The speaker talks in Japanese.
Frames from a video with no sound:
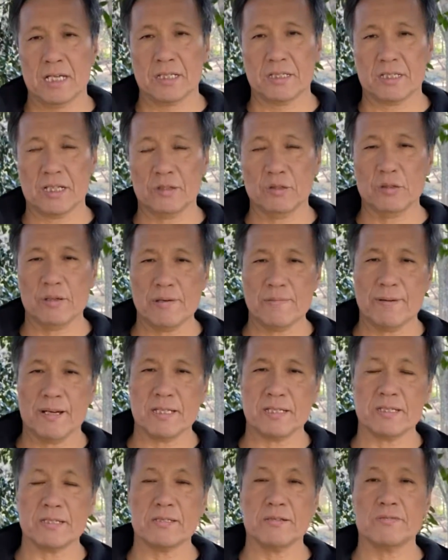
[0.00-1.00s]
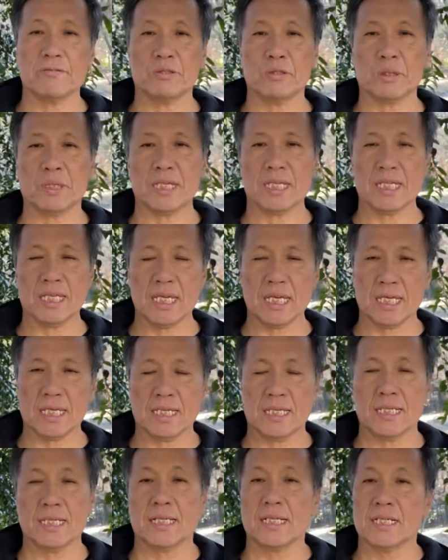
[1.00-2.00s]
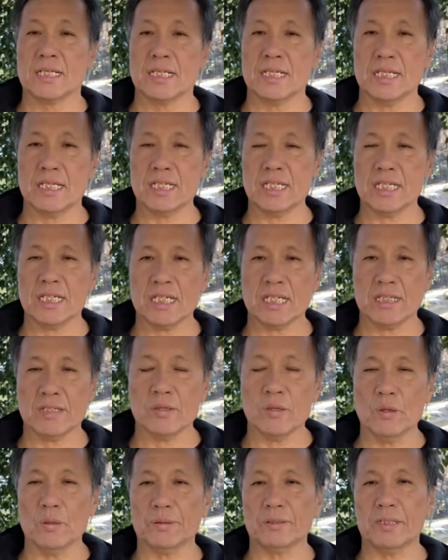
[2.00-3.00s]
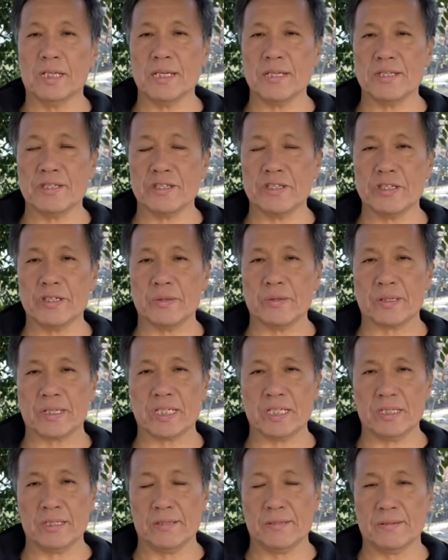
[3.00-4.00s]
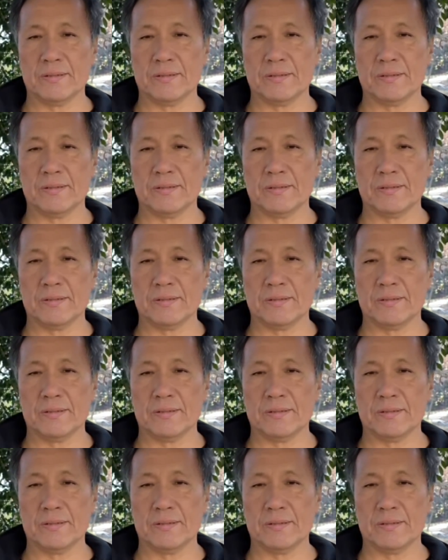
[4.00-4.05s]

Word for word: 例えば吸う時に、E の天地の木、